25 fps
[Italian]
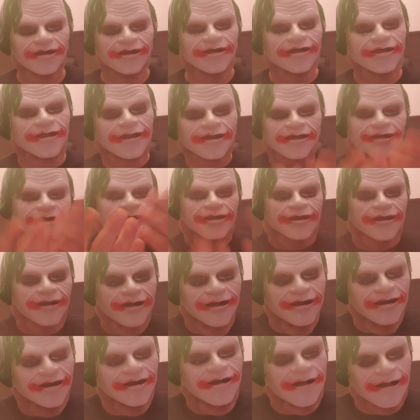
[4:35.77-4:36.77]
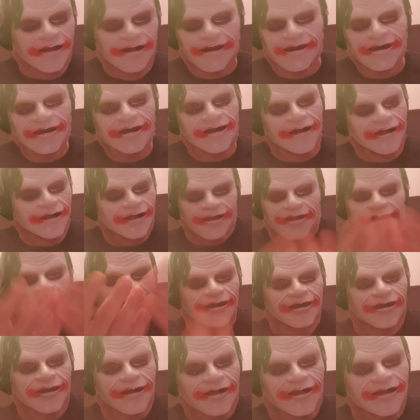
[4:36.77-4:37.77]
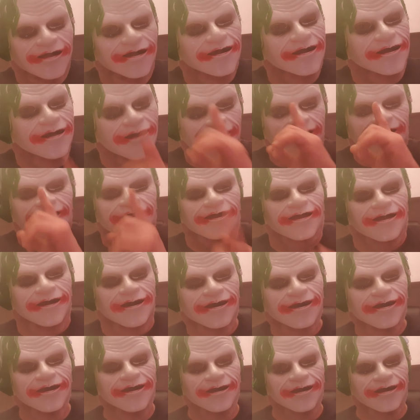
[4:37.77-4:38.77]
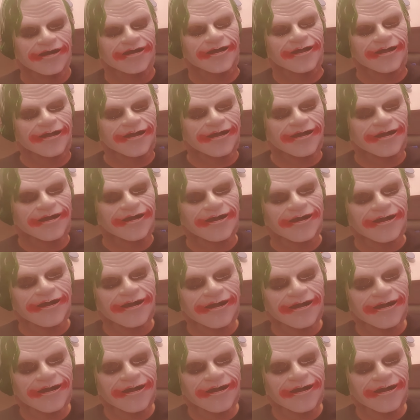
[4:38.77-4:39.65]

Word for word: Certo che però, porca puttana, se capitano a voi, zitti e muti.